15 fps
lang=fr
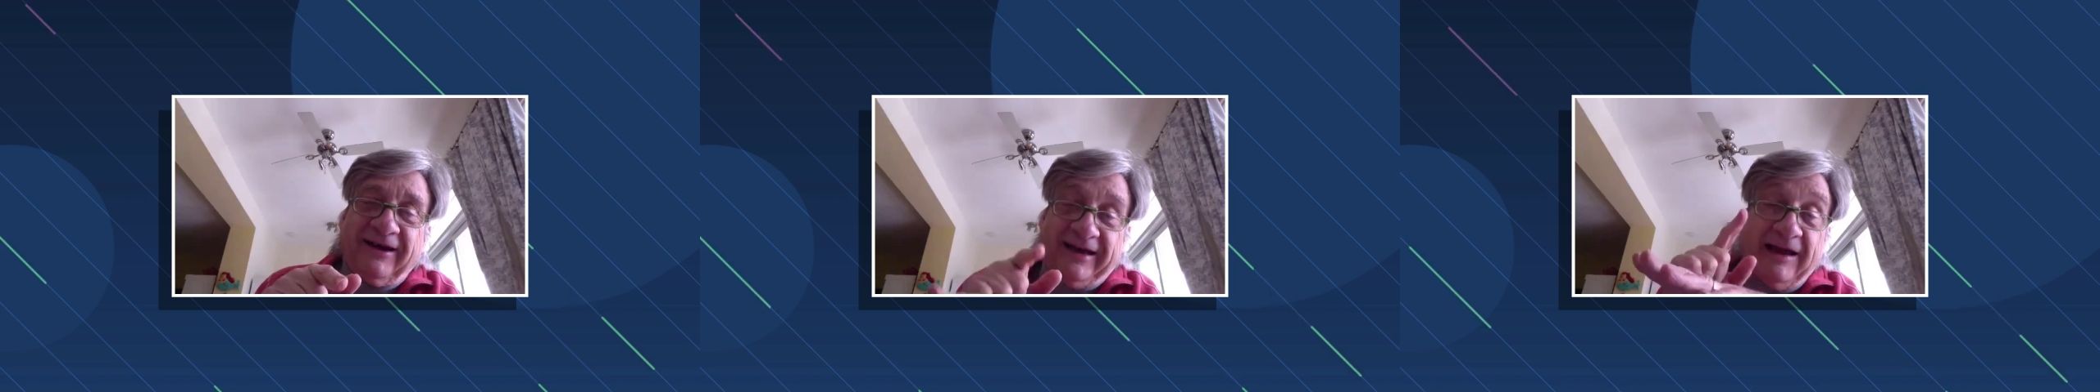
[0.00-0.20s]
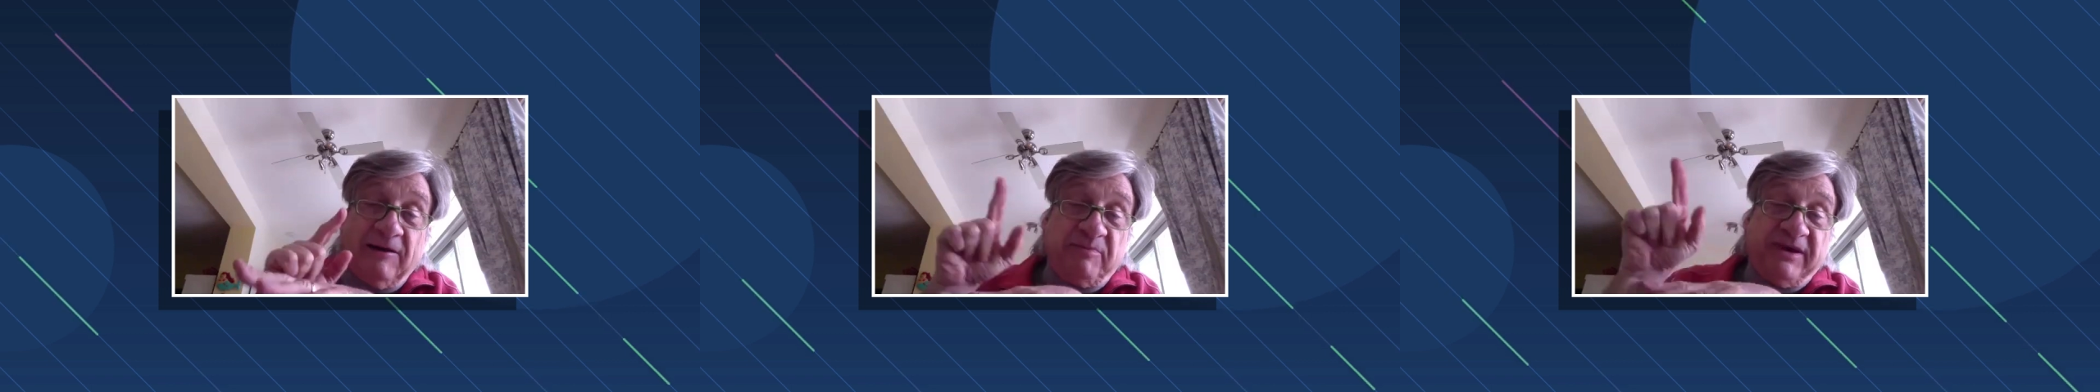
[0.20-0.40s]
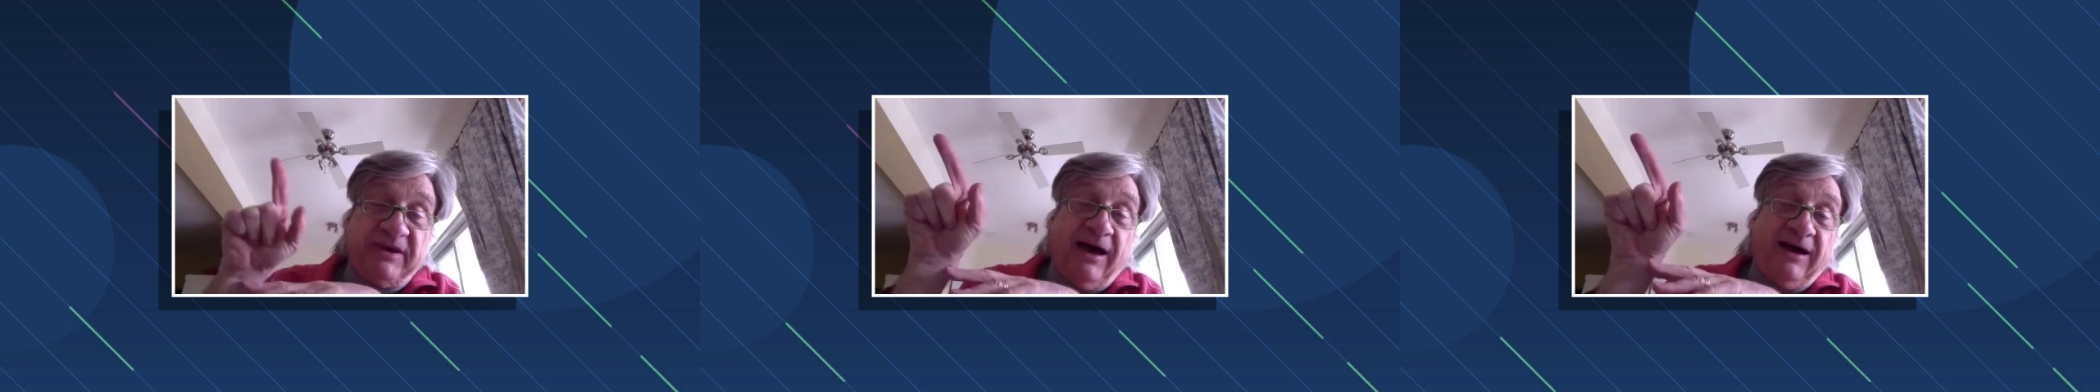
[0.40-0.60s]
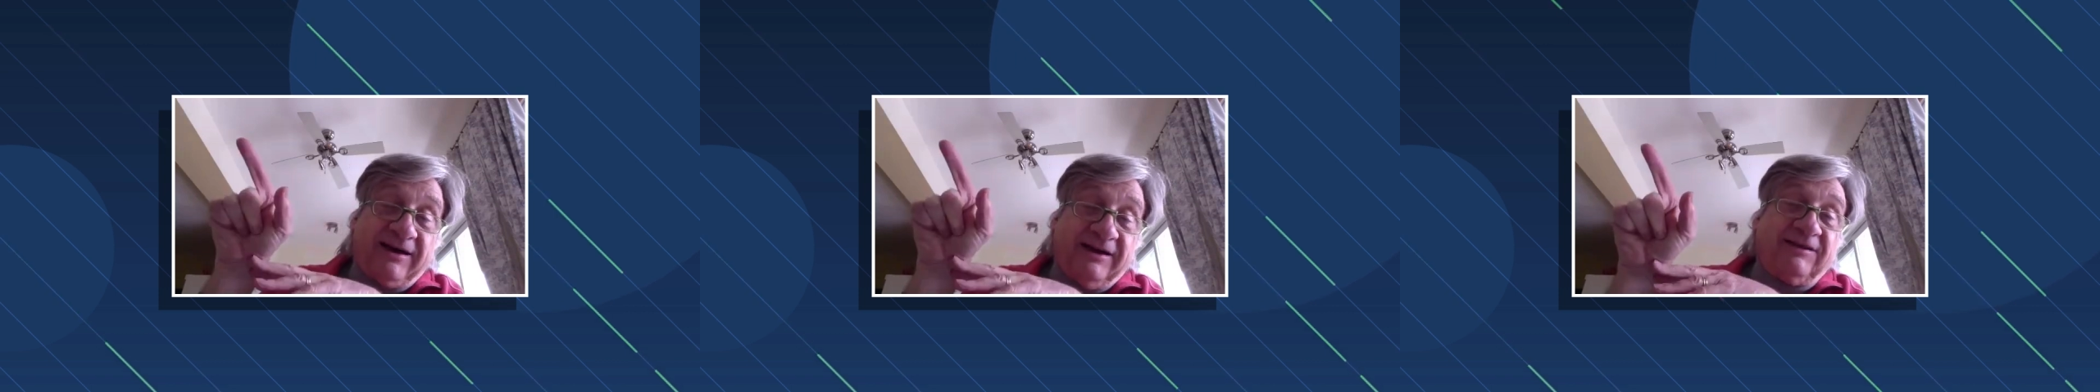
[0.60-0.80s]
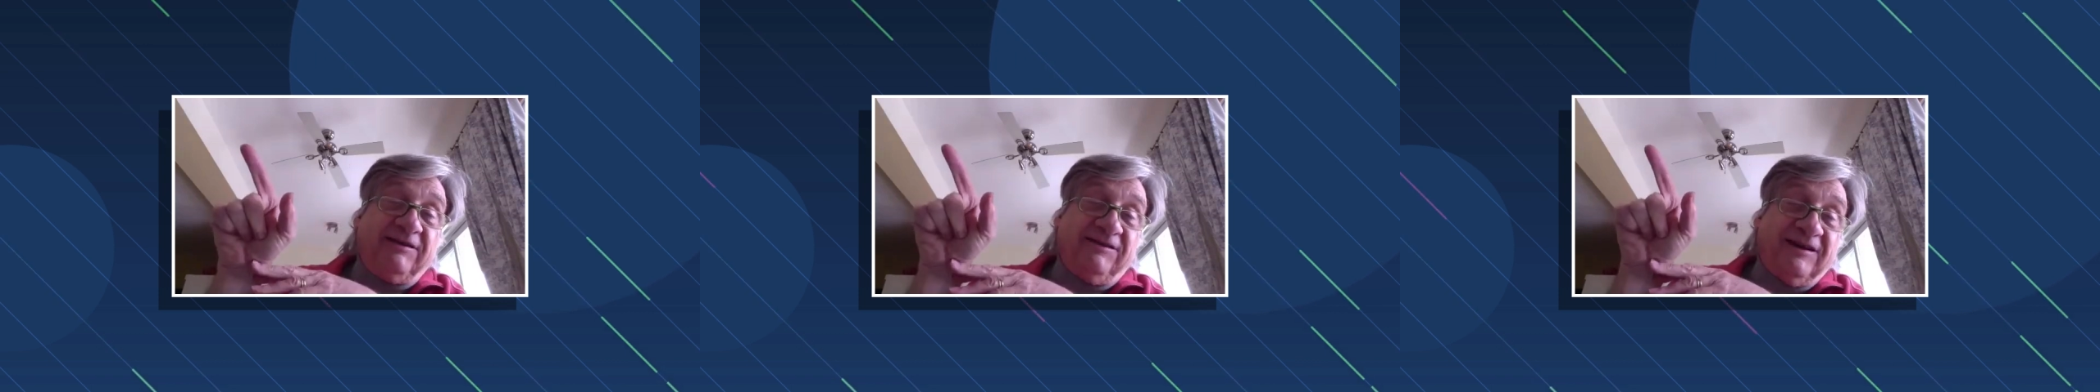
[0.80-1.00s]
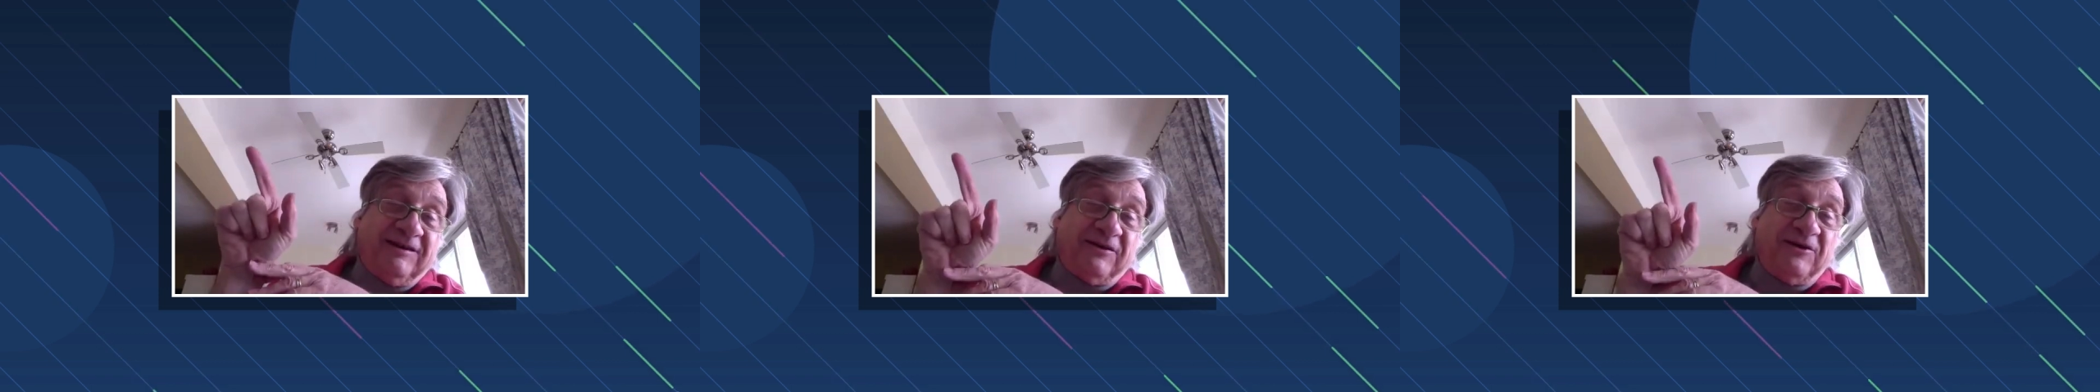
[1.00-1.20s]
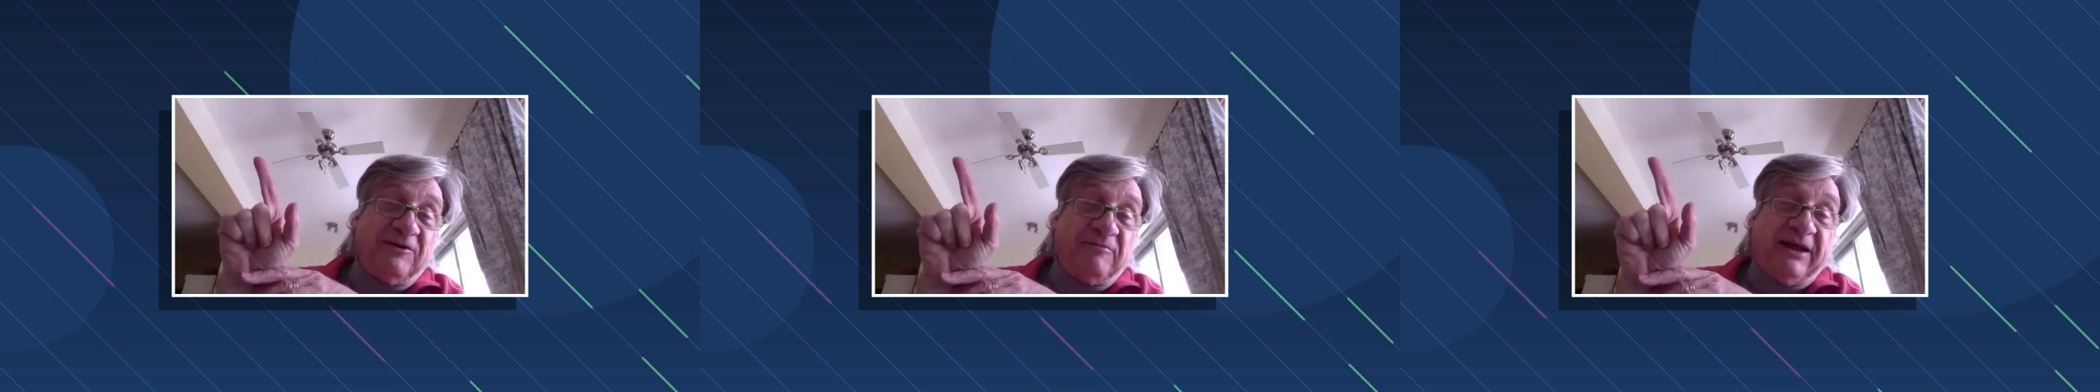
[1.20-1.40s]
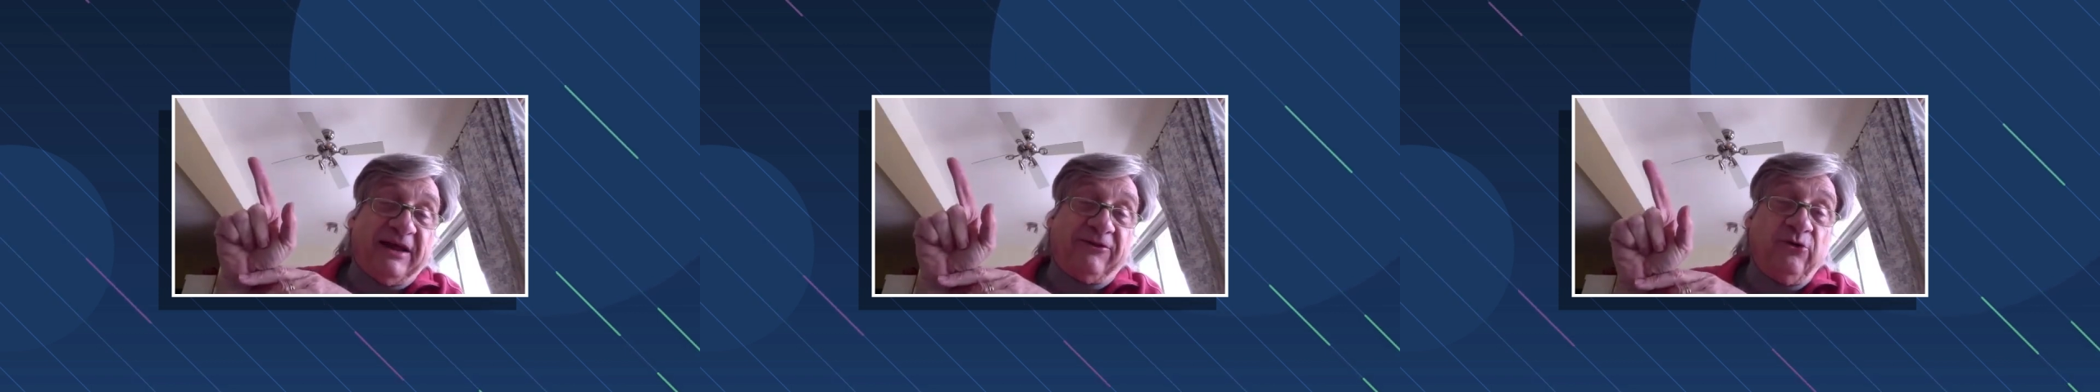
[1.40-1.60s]
Réal Picard, qui était directeur de
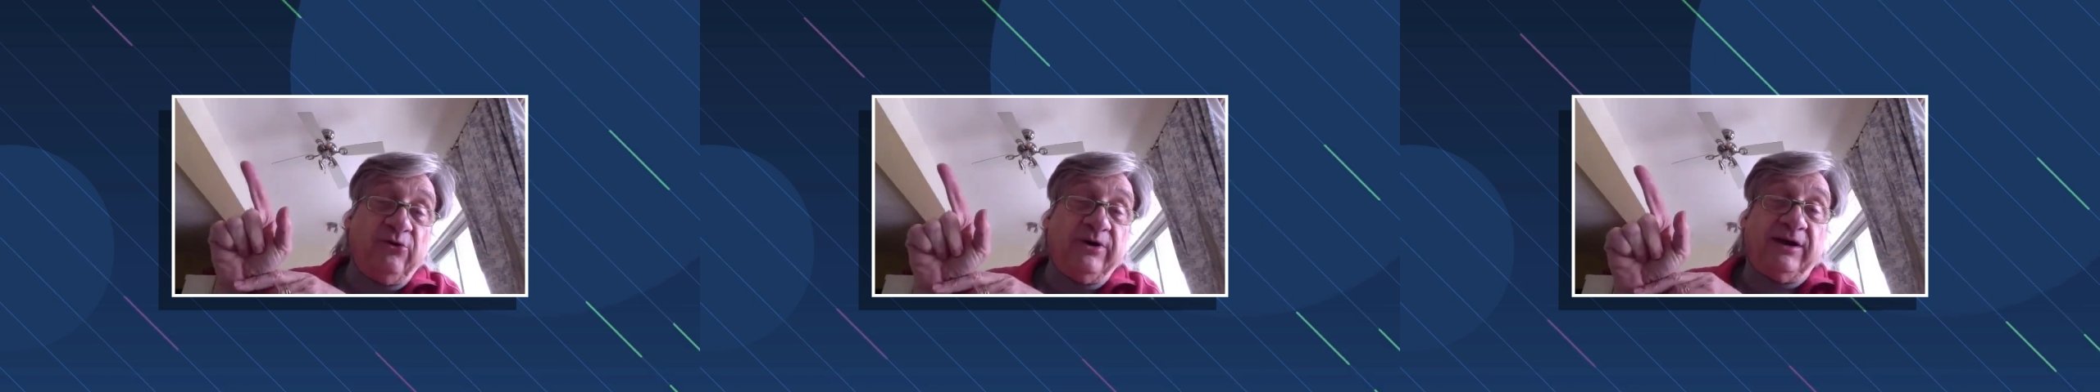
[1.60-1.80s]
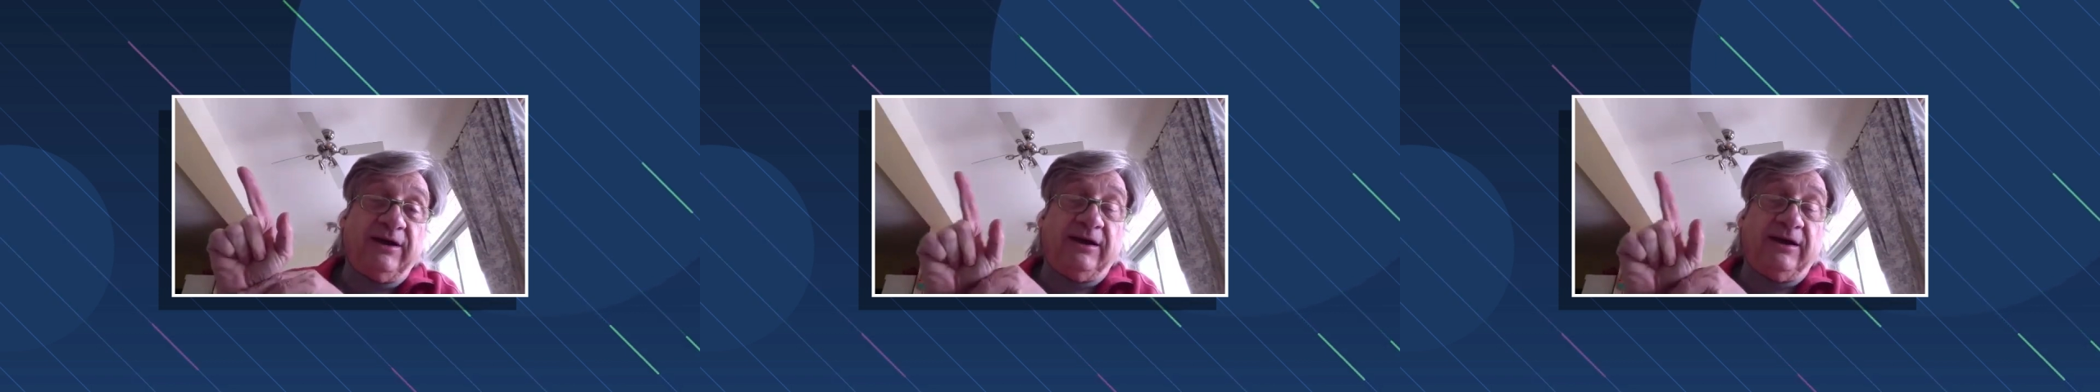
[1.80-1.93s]
plateau,